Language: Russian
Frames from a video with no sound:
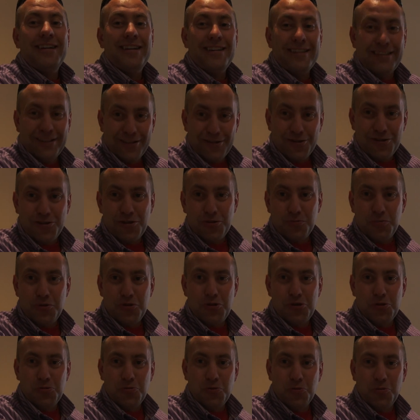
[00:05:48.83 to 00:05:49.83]
И слышите,
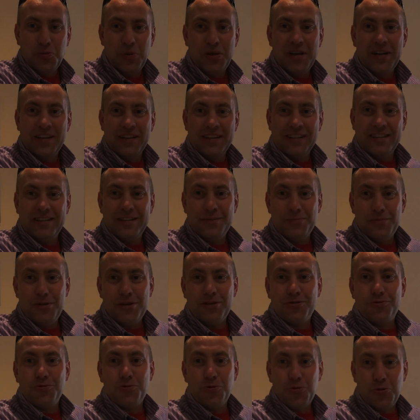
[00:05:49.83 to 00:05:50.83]
почему приехала
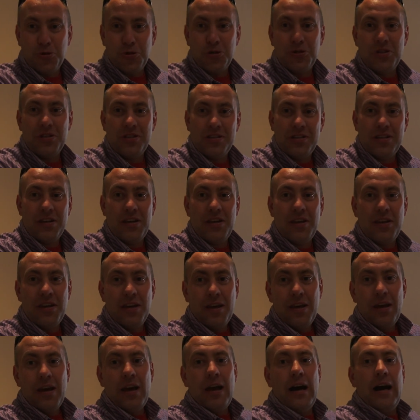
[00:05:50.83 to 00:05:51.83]
семья с кучей
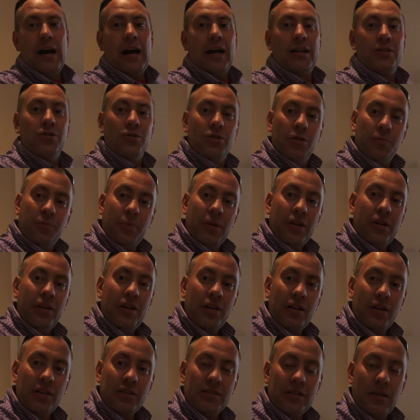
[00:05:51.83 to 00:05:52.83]
детей, а кто-то
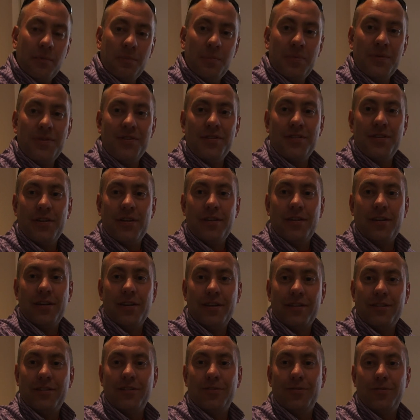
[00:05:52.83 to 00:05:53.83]
приехал там
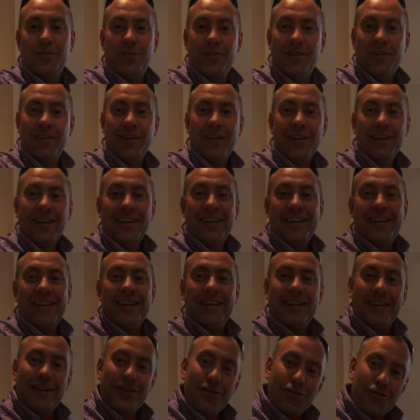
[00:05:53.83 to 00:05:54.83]
пенсионер одинокий.
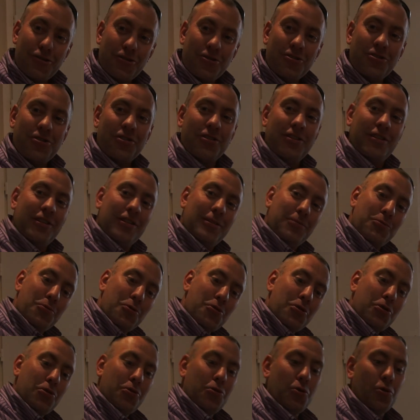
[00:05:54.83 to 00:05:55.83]
И, конечно же, это
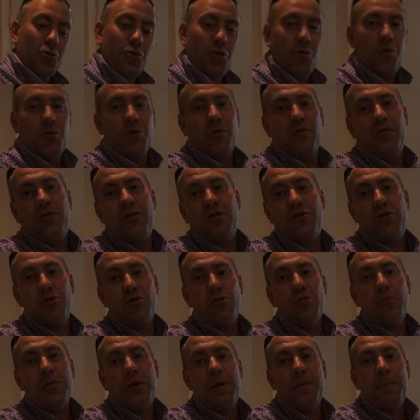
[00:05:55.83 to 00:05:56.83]
немножко другой уровень
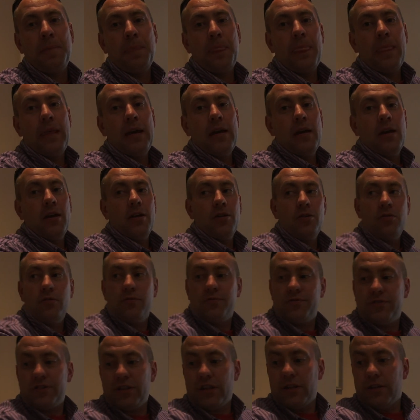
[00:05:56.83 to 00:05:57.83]
шума.
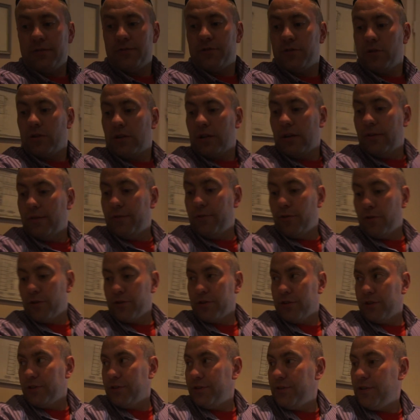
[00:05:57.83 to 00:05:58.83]
Но в целом все комфортно.